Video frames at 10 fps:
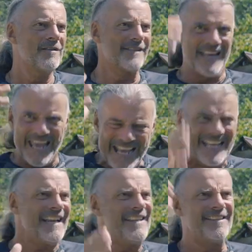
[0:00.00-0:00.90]
C'est
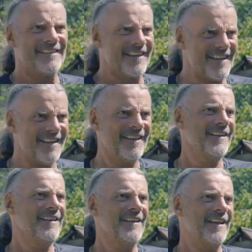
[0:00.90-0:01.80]
égalité,
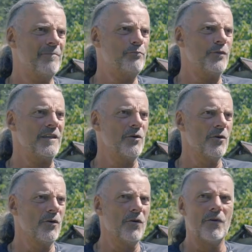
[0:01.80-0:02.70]
et puis
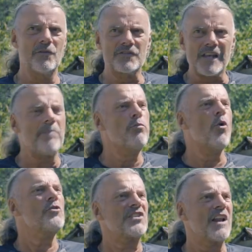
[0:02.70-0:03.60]
euh, ça,
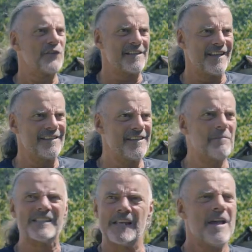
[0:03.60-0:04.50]
pour eux, c'est la
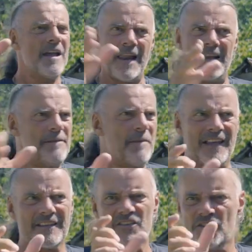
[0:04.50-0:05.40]
fraternité, mais c'est la
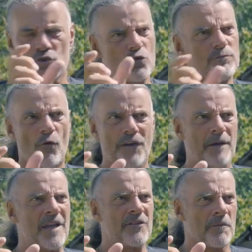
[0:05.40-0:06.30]
liberté, c'est juste pour
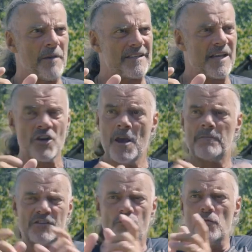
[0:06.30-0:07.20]
faire bien dans le paysage,
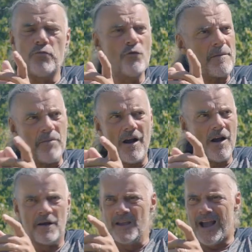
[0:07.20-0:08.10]
parce que vous ne pouvez
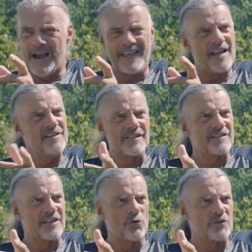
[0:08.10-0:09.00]
pas réaliser
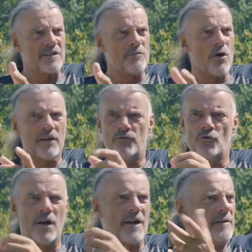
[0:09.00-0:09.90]
cet oxymore et
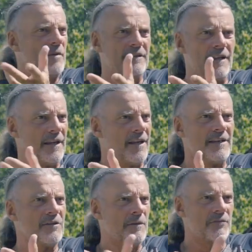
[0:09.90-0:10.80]
vouloir la liberté et
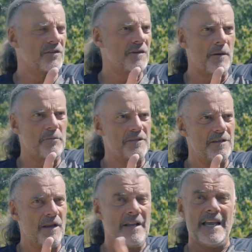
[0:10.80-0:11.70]
l'égalité en même temps, c'est pas possible.